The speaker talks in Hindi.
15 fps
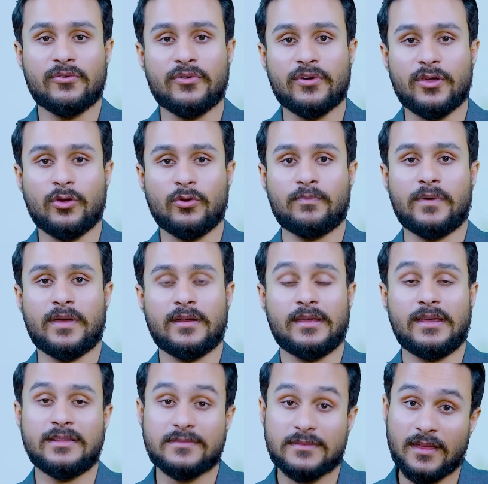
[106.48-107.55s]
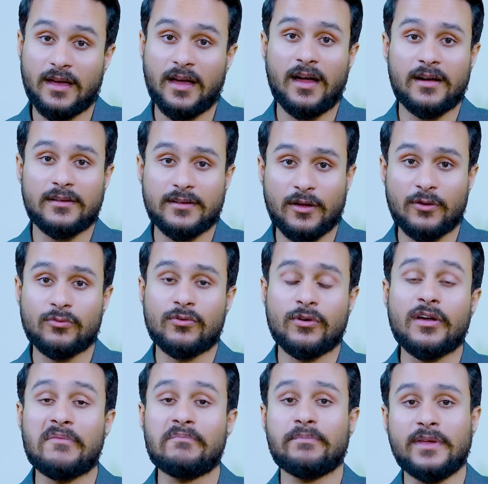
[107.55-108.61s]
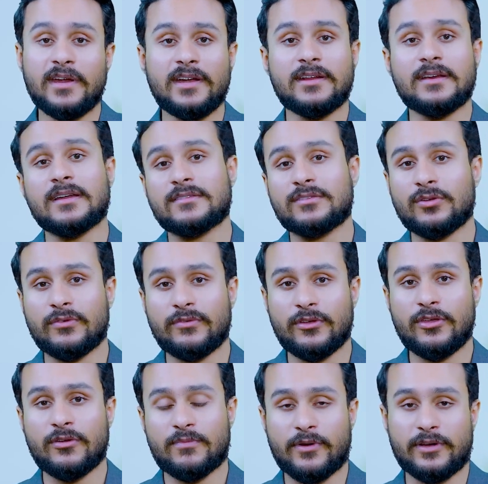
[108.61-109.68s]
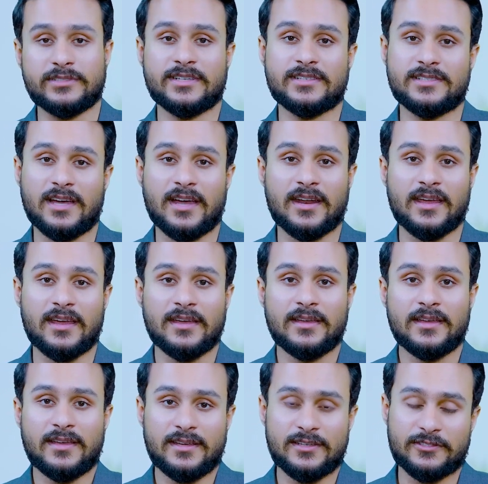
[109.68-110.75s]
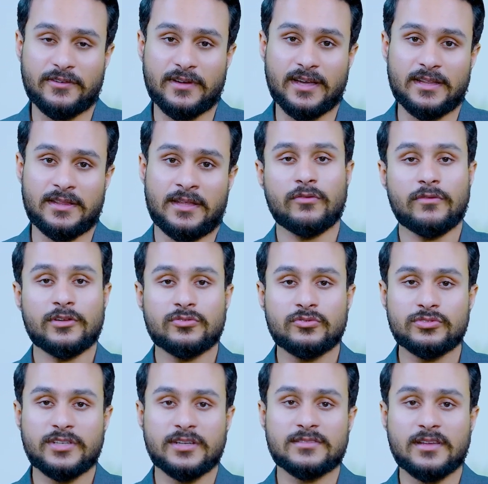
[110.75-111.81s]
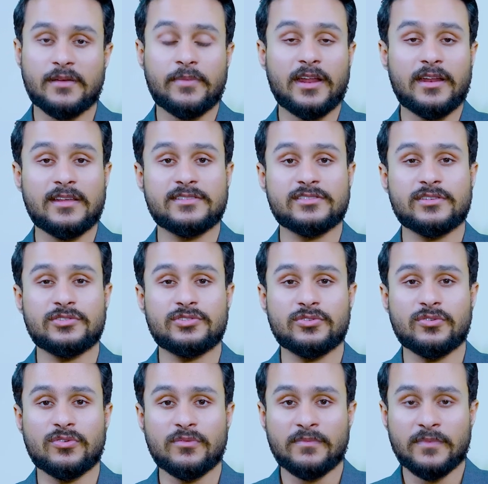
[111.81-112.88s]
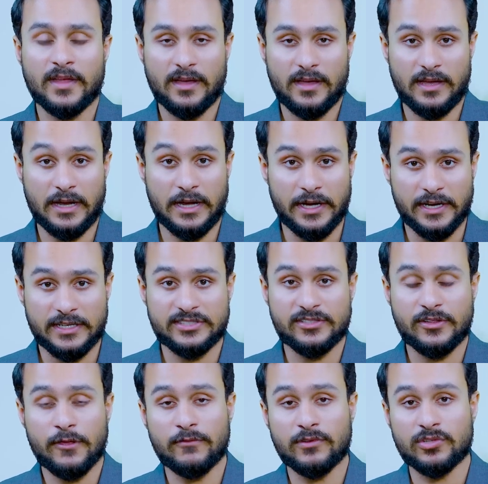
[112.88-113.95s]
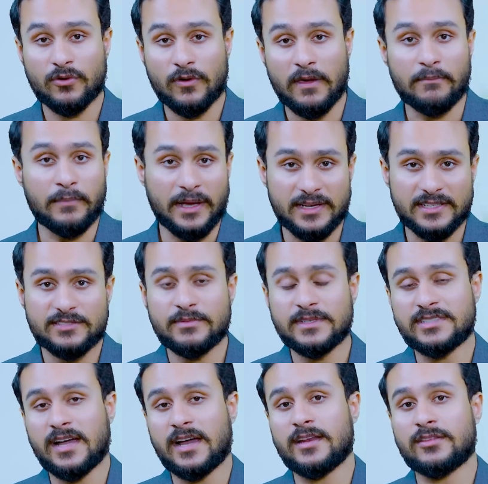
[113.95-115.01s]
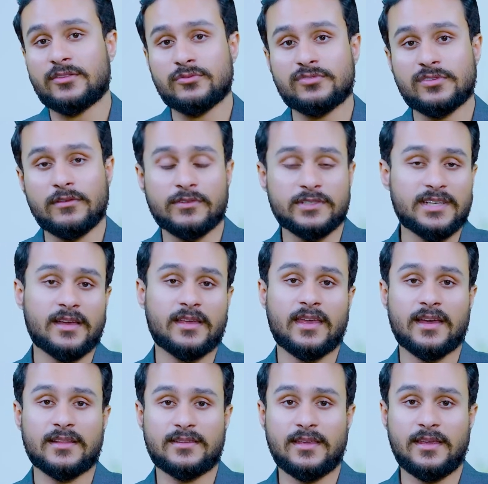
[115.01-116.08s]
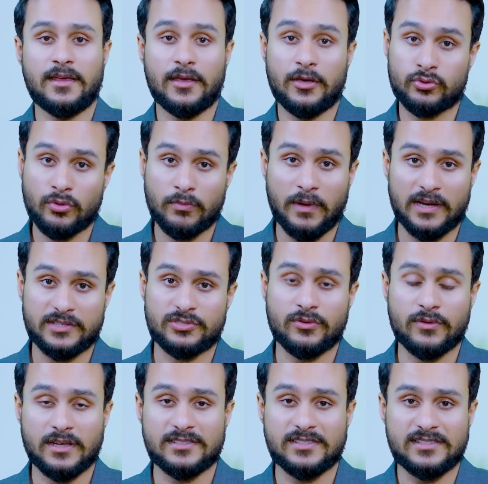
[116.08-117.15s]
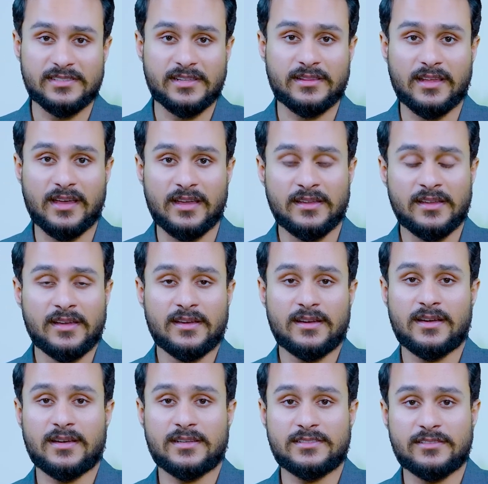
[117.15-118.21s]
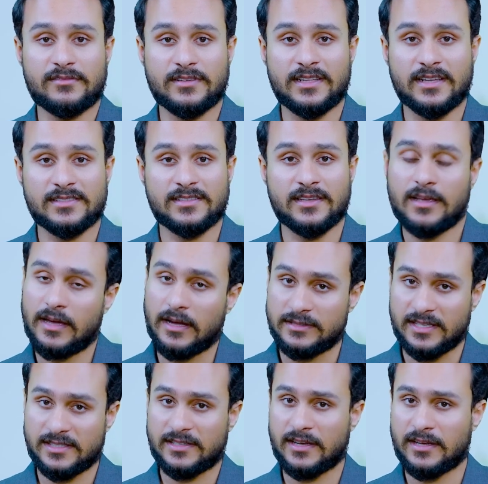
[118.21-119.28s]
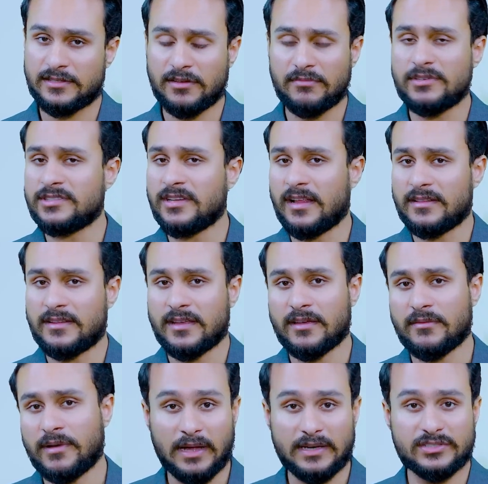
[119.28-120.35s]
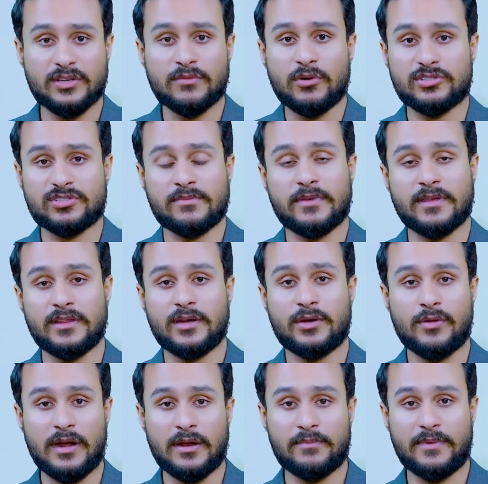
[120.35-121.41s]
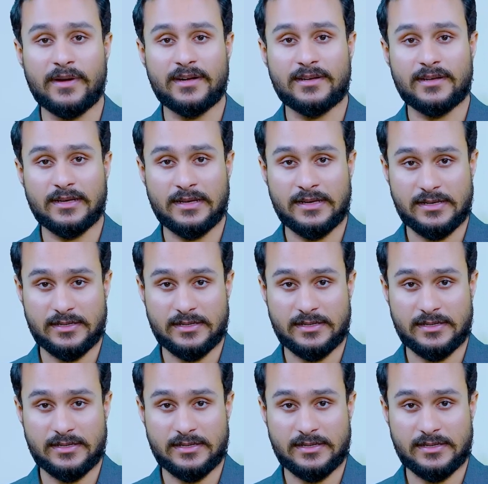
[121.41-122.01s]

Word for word: रोड के ऊपर इतिहाद टाउन को कम्पीट करते हुए ये प्रोजेक्ट जा रहा है इस वक्त तो फिर कुछ अर्सा पहले इसकी जो रेट्स थे वो थोड़ा माइनस में जा रहे थे उसकी वजह क्या थी एक तो बारिशों का सीज़न था जिस वजह से या जैसा कि सभी जानते हैं कि बारिश के मौसम के अंदर डेवलपमेंट